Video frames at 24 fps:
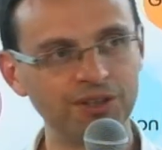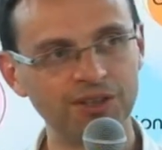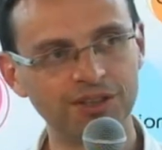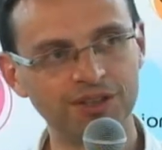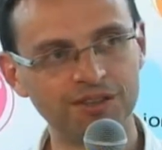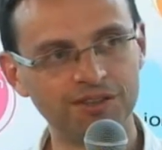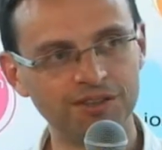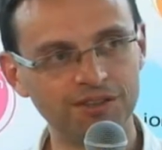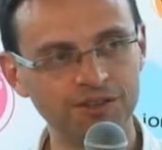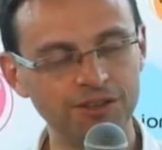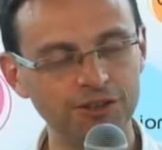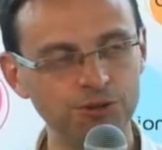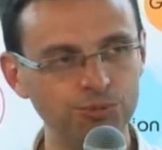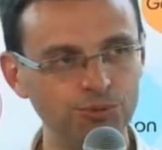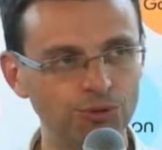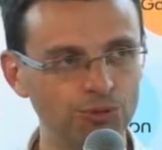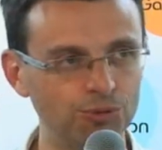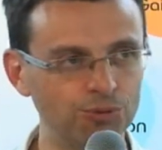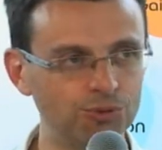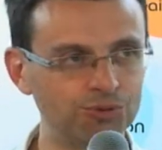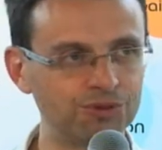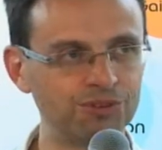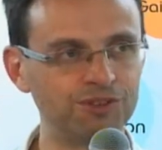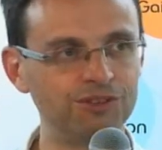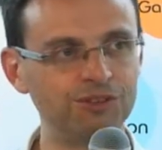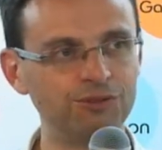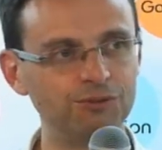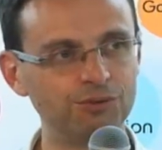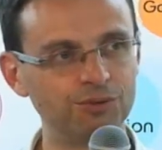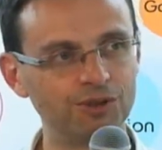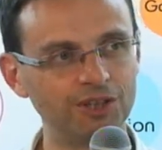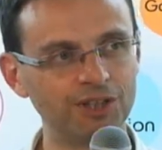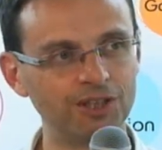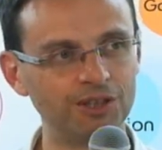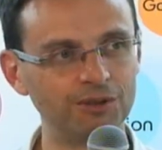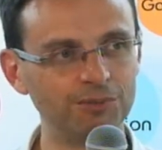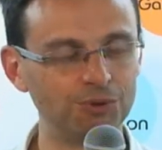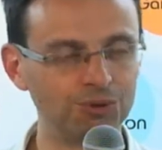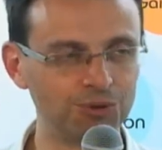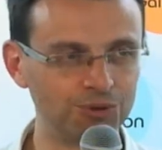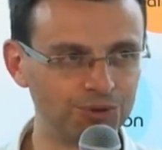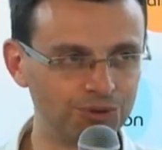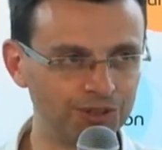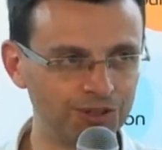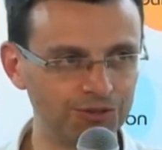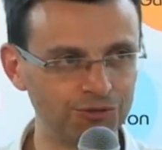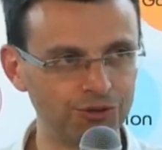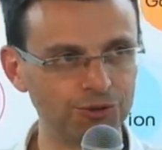un site pour mon site web, euh,
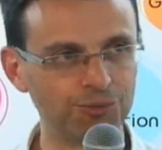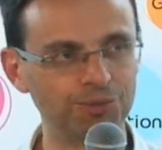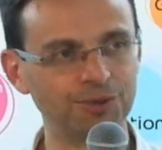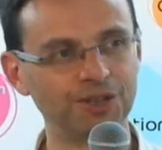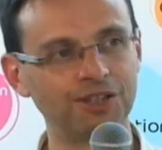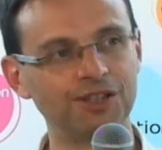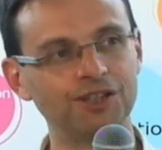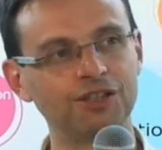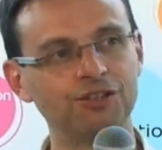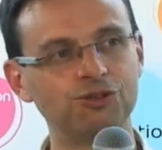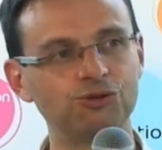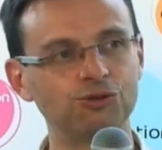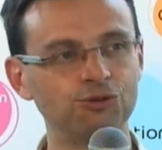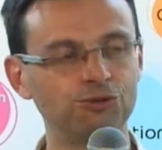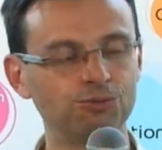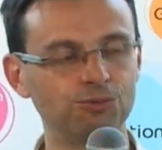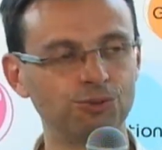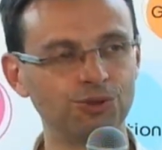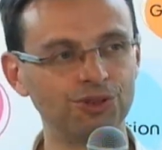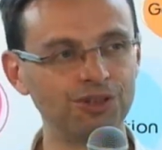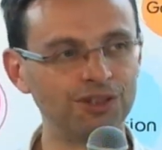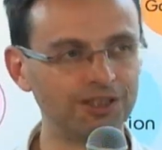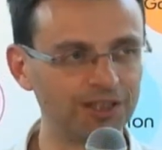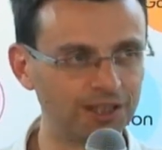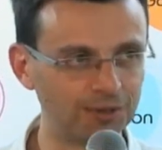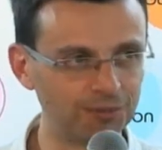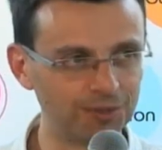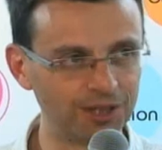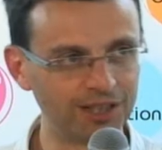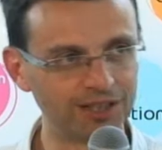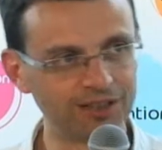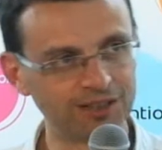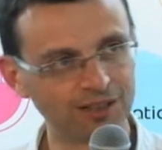développer quelque chose pour les tablettes,